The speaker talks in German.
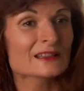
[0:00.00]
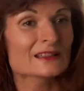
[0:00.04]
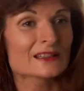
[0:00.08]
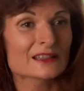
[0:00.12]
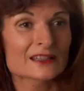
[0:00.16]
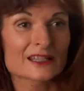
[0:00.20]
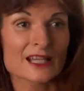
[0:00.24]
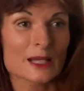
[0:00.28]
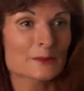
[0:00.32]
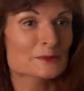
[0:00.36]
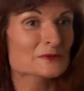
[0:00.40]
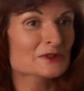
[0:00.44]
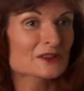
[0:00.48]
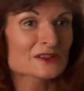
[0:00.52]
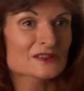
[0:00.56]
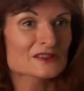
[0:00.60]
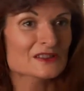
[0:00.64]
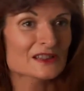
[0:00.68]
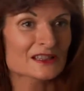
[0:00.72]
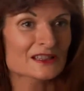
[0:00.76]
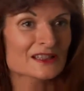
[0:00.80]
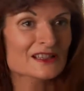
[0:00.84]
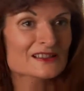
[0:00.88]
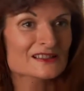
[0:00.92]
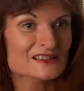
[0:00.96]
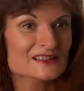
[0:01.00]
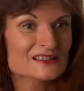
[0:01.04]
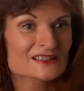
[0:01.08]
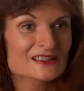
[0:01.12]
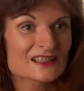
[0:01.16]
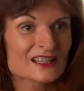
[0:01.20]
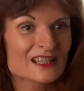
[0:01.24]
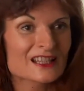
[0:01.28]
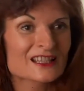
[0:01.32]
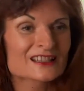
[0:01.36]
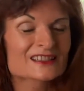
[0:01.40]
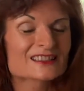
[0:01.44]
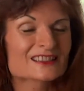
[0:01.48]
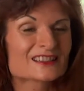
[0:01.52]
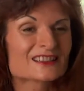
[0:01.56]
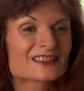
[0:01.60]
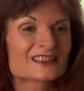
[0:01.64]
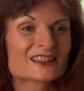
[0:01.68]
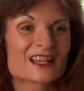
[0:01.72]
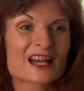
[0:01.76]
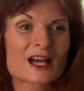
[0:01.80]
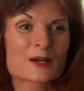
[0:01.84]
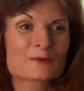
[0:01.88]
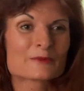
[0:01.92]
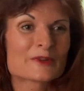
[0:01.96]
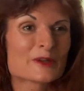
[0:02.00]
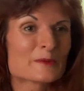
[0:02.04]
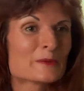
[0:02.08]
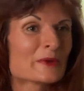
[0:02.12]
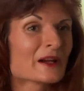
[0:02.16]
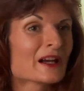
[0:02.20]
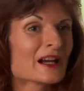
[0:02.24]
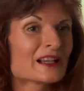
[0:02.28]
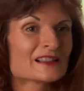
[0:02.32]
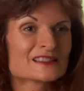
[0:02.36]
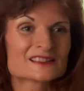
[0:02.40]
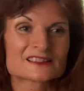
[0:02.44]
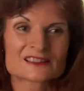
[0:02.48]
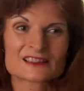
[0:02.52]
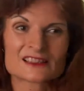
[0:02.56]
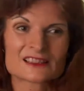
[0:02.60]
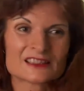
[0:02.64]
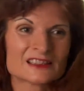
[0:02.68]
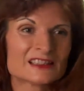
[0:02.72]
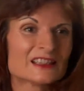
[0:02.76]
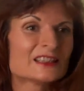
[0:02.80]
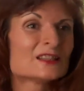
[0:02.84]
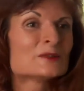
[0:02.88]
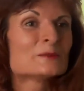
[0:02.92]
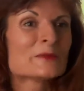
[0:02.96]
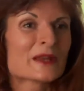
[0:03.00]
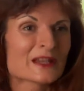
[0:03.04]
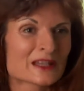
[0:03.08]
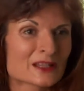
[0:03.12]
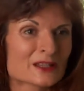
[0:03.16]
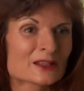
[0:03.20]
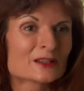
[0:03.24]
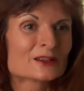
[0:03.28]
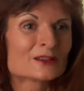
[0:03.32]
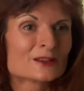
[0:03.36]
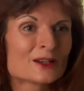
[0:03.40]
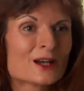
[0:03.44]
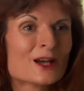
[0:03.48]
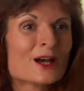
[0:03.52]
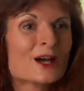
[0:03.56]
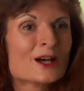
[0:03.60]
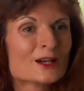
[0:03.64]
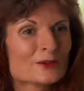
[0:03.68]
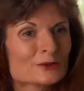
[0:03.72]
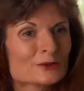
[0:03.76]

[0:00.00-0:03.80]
geht. Ich habe es gesehen, dass es das geht. Äh, da haben wir bereits jede Menge